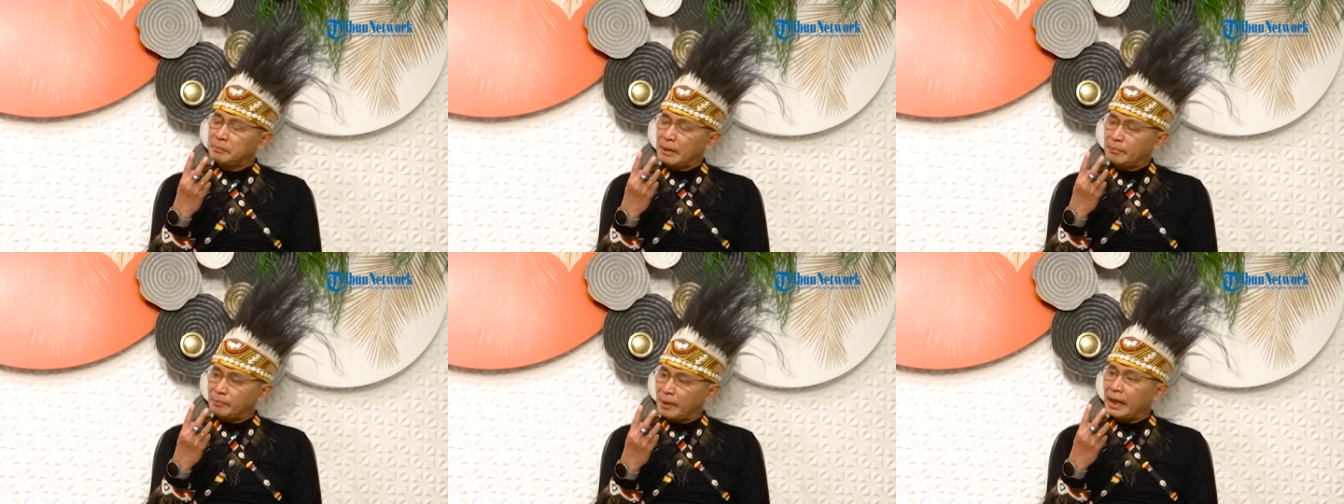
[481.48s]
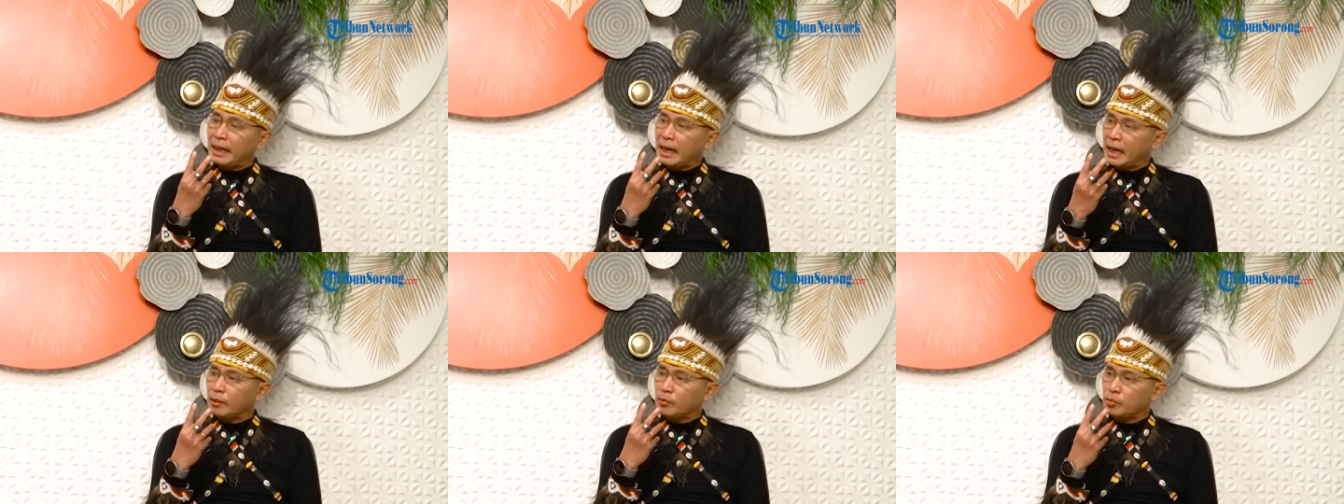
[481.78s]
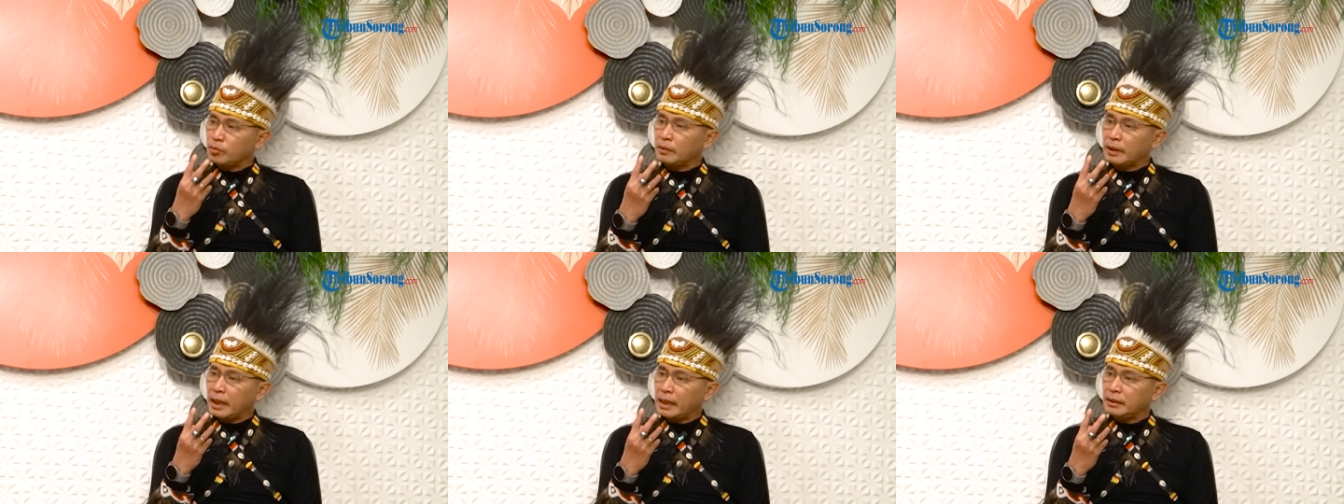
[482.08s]
Bapak
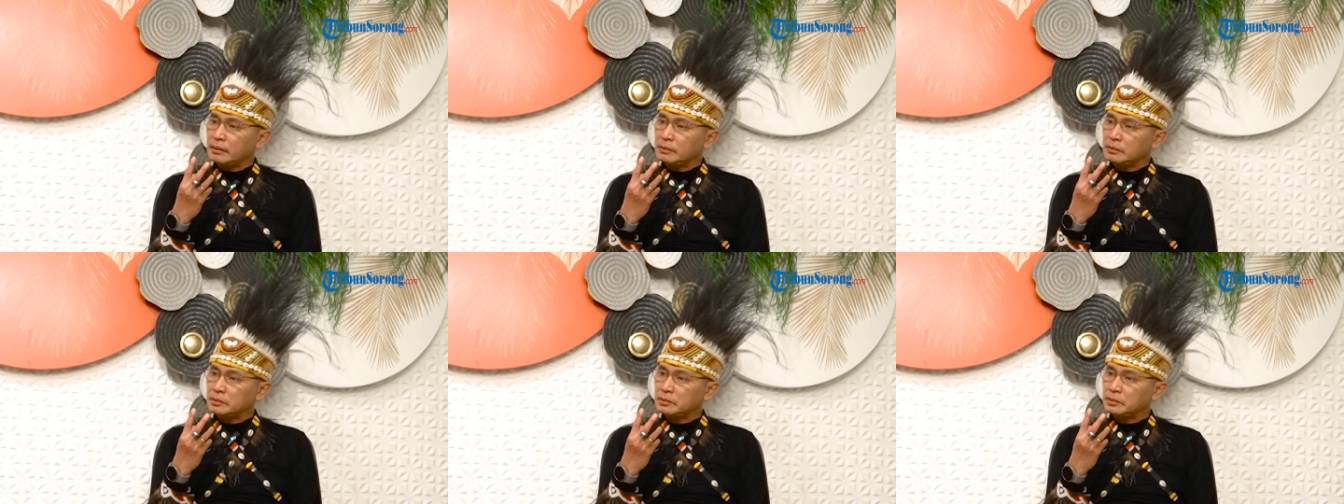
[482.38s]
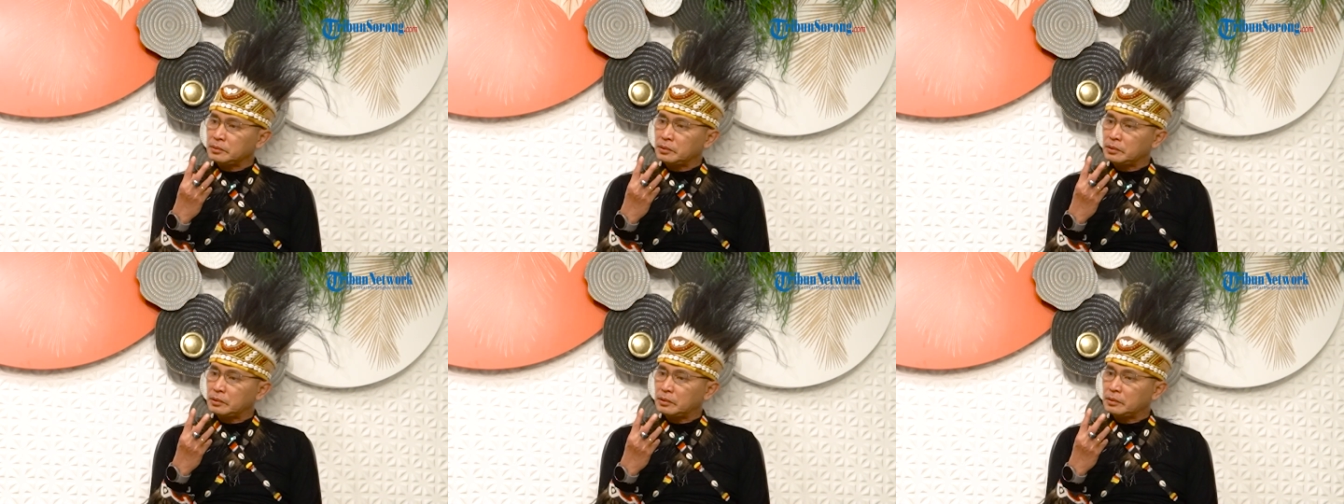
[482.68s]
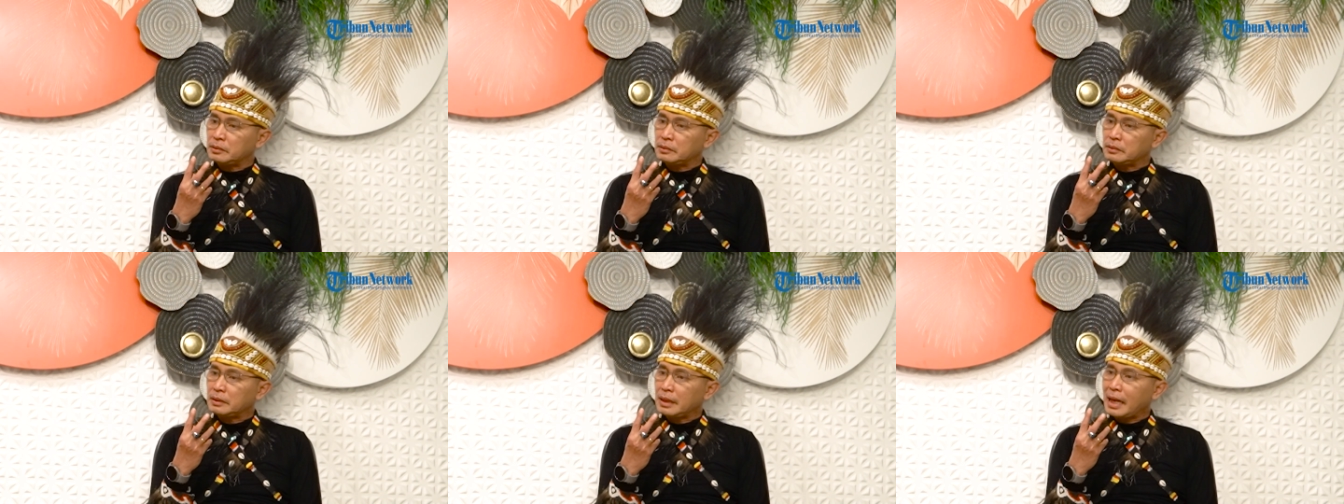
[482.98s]
lakukan untuk
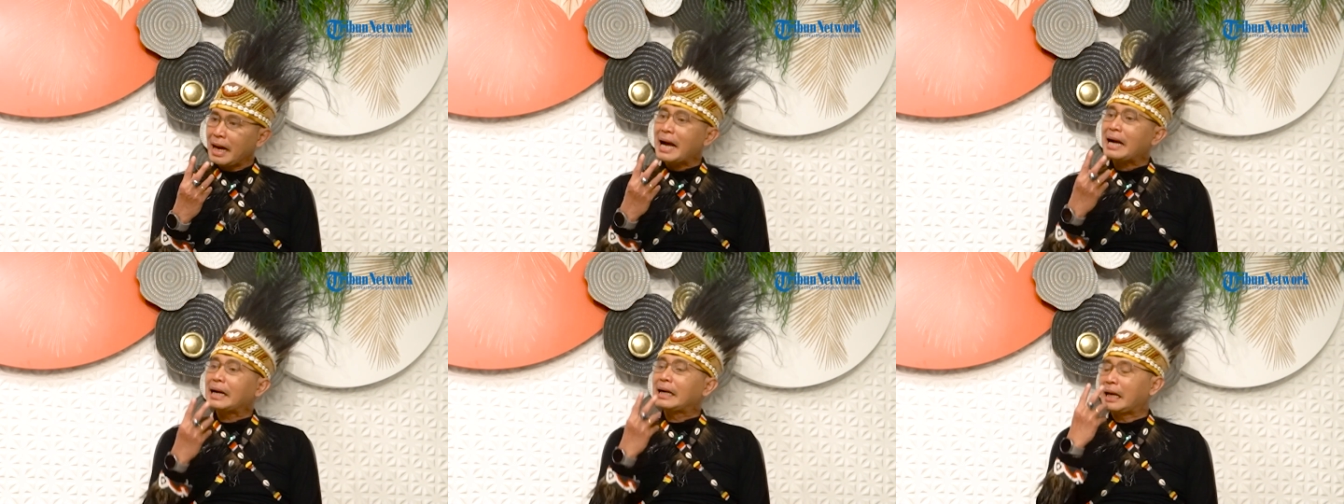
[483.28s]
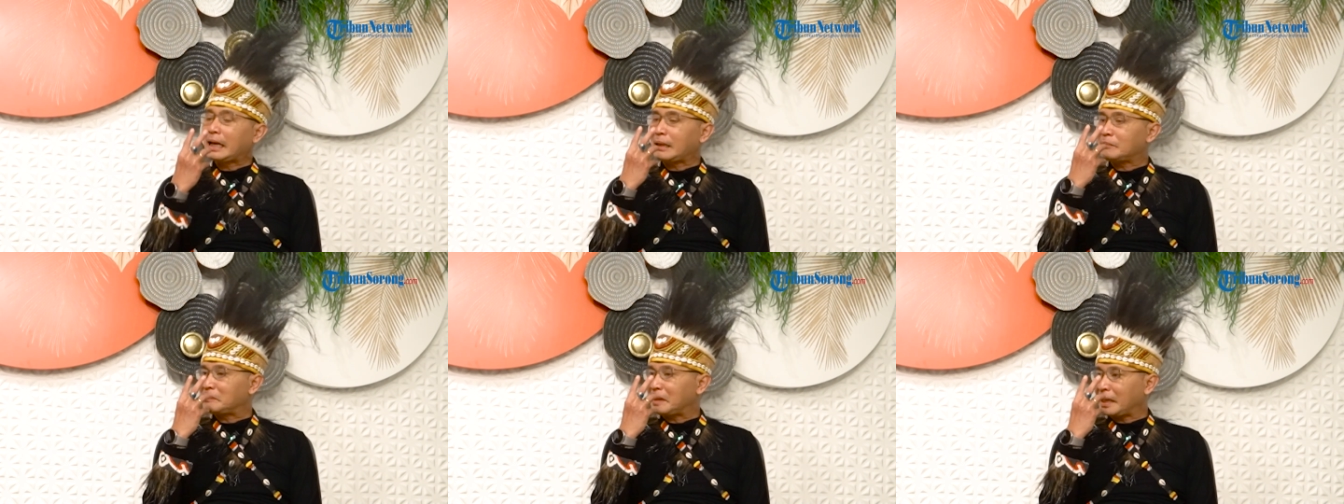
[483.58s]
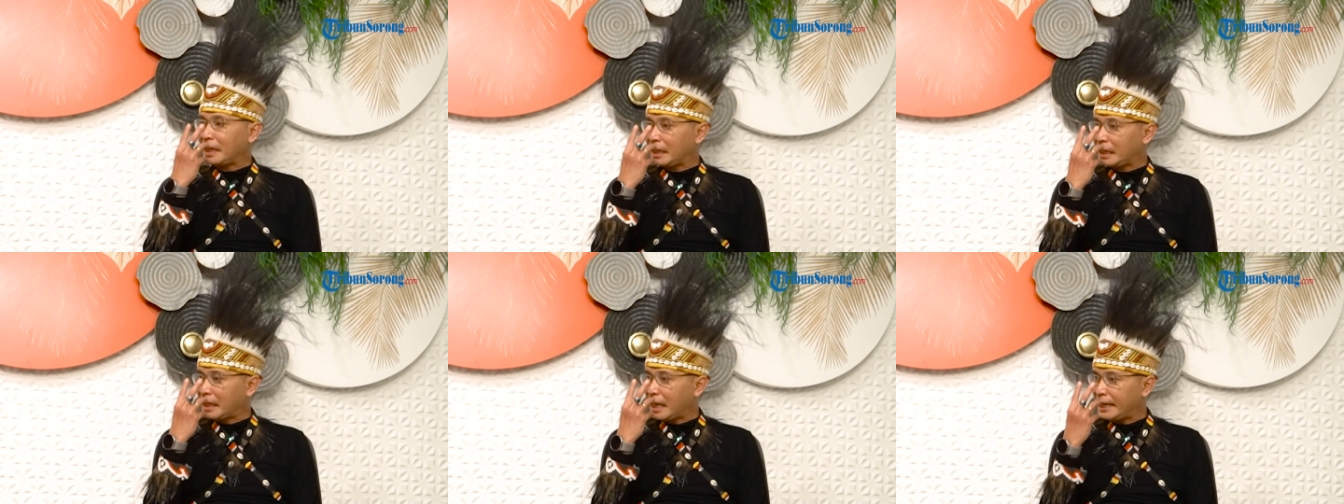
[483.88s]
agar
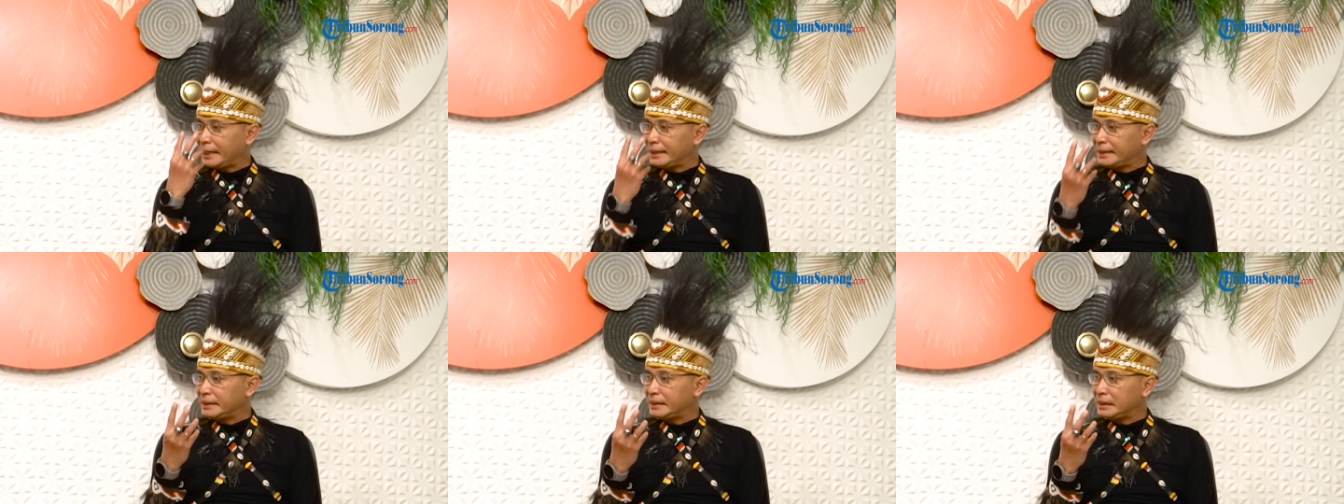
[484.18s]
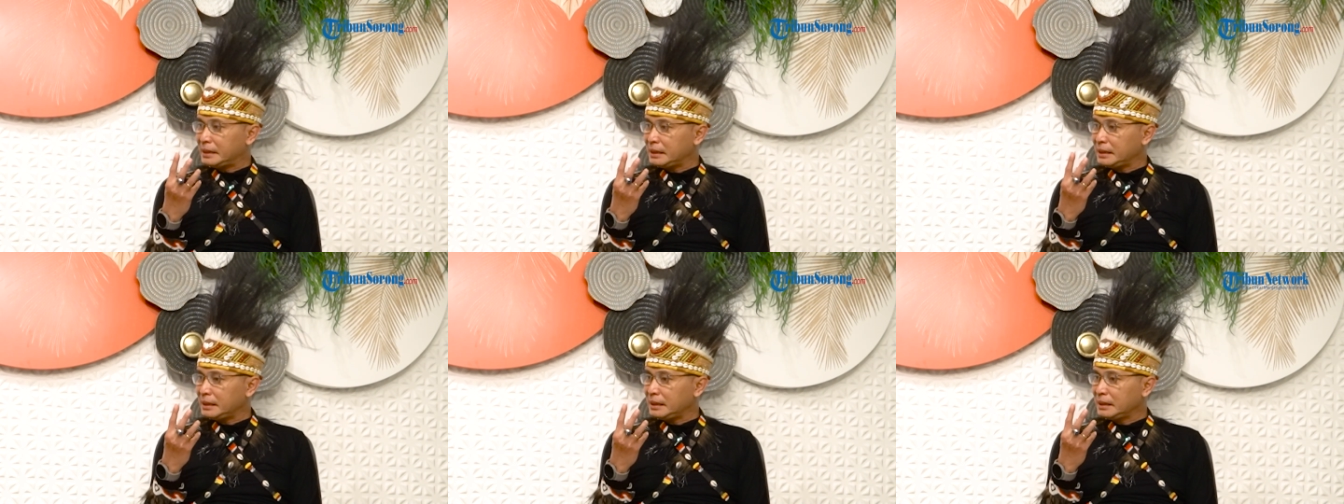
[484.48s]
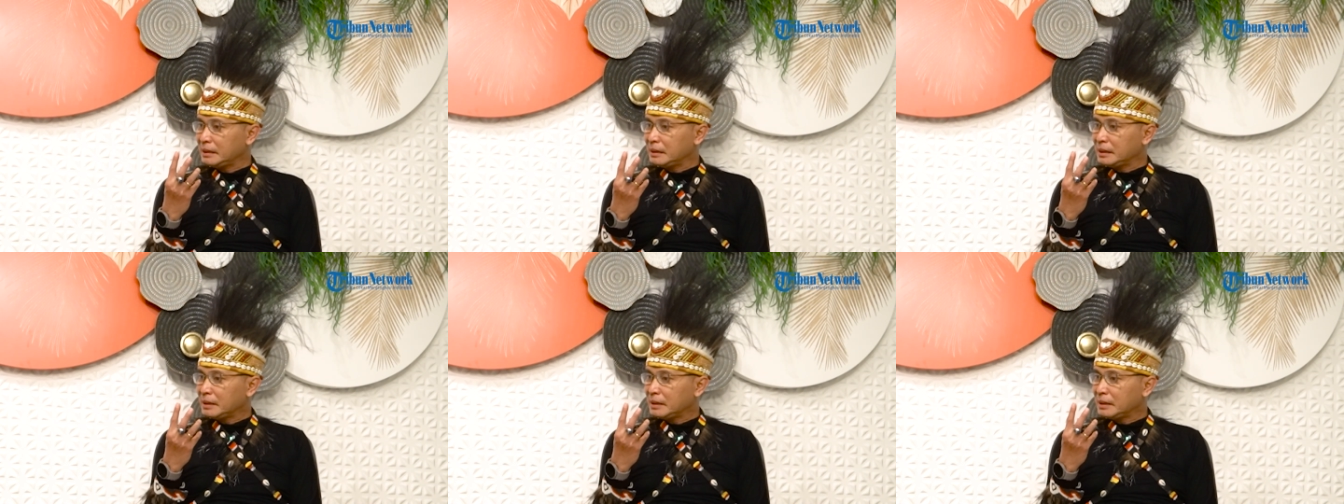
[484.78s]
mereka ini